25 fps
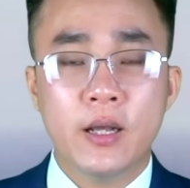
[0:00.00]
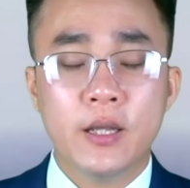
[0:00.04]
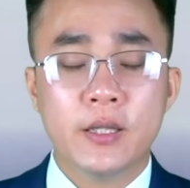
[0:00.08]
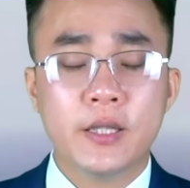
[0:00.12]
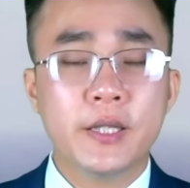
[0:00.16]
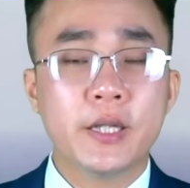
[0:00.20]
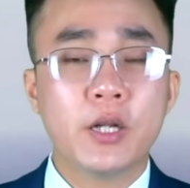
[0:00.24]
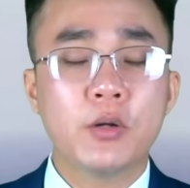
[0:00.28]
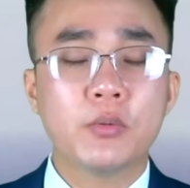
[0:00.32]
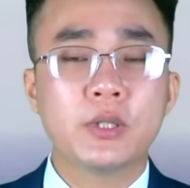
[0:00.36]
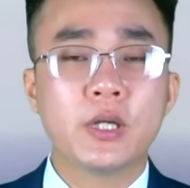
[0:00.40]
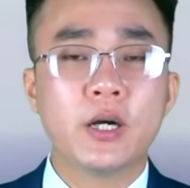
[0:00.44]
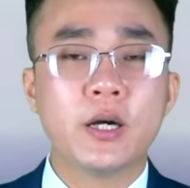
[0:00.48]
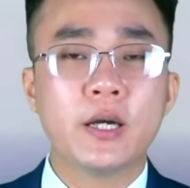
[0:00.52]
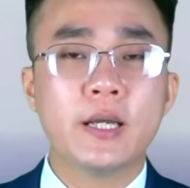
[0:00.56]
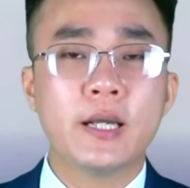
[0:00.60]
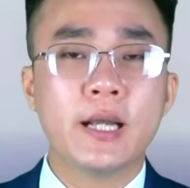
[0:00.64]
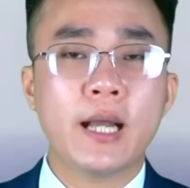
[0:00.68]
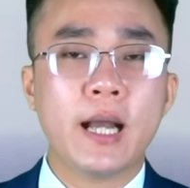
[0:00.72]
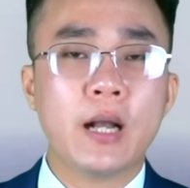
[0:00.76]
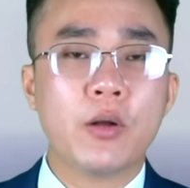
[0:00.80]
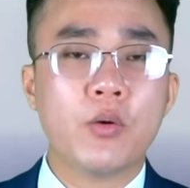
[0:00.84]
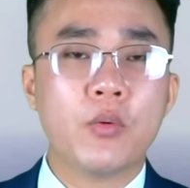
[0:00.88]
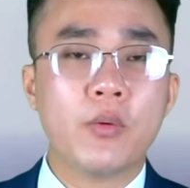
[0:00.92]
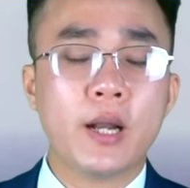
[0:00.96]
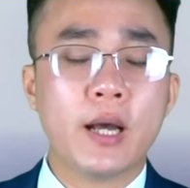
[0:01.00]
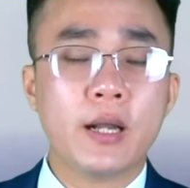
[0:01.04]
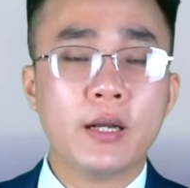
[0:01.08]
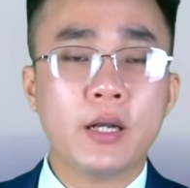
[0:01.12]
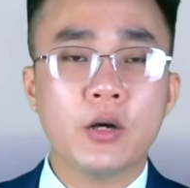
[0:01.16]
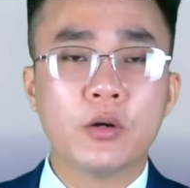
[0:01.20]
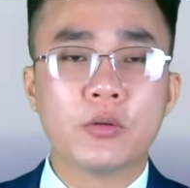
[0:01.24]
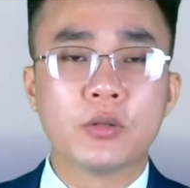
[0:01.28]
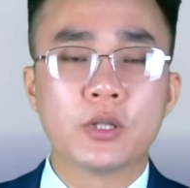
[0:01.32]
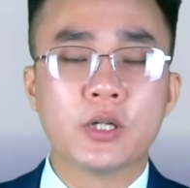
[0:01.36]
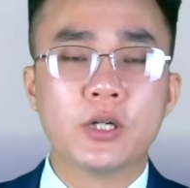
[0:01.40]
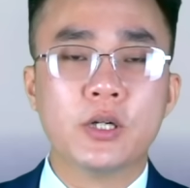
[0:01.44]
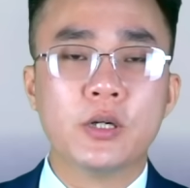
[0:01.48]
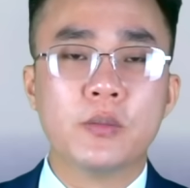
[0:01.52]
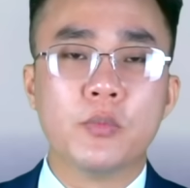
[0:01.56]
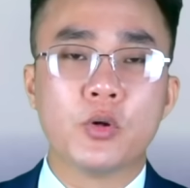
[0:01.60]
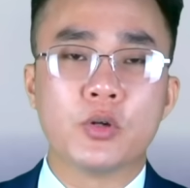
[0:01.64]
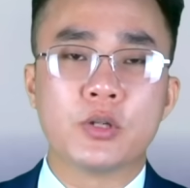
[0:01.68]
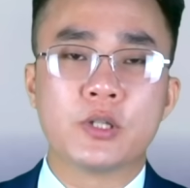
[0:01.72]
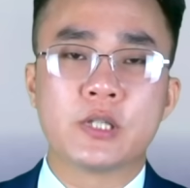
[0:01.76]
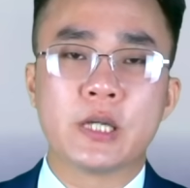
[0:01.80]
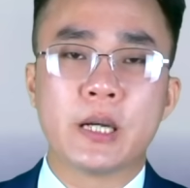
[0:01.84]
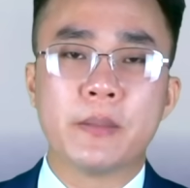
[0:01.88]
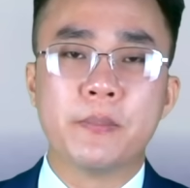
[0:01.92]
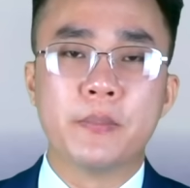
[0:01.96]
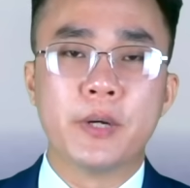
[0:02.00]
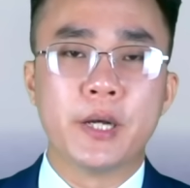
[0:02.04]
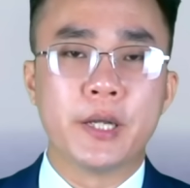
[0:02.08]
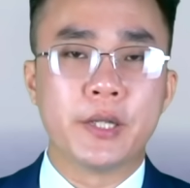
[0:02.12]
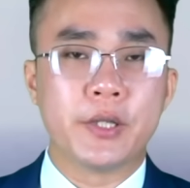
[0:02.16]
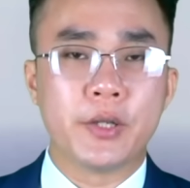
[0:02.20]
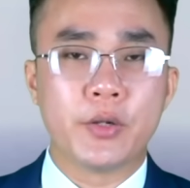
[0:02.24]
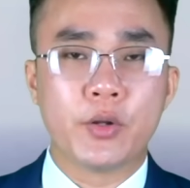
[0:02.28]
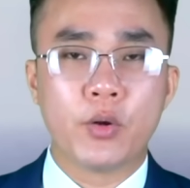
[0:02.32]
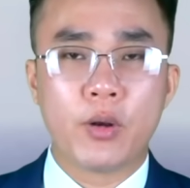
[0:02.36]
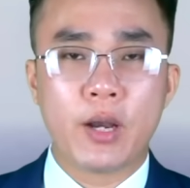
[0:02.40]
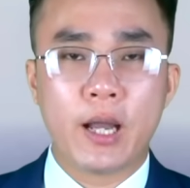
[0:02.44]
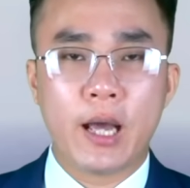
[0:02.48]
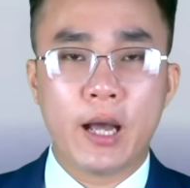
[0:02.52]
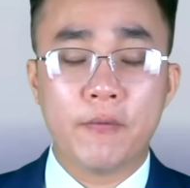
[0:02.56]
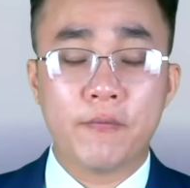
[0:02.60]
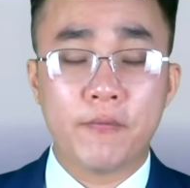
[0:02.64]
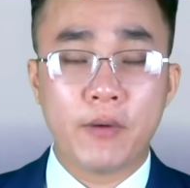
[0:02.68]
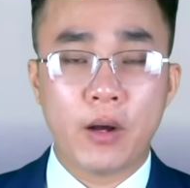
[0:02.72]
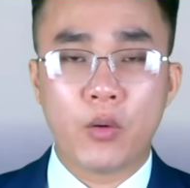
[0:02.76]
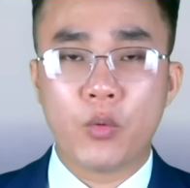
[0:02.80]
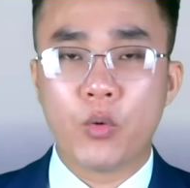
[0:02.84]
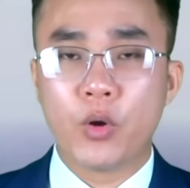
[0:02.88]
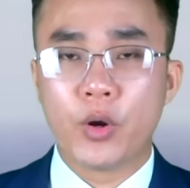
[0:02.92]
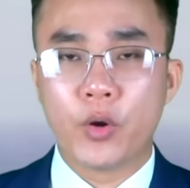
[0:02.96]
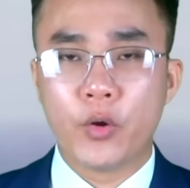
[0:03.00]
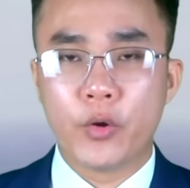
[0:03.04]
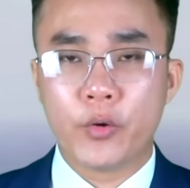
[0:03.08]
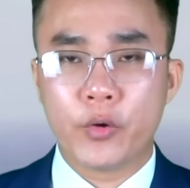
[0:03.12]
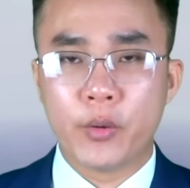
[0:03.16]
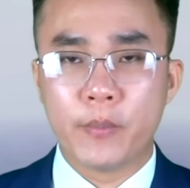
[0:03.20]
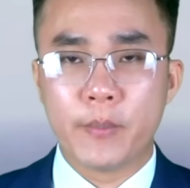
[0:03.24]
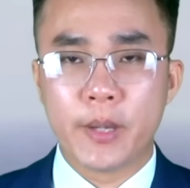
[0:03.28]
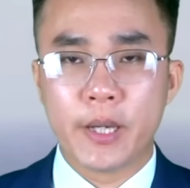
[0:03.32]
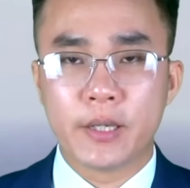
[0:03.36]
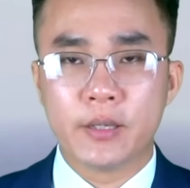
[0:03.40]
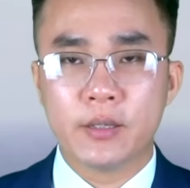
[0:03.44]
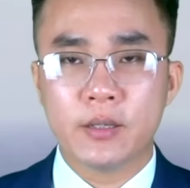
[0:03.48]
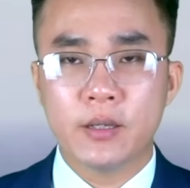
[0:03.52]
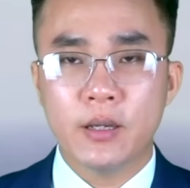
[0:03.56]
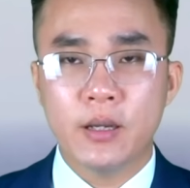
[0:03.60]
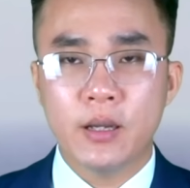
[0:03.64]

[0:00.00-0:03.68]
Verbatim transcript: thì đồng thời Nga cũng đã đầu tư một trăm mười tỷ đô la vào quân đội của mình.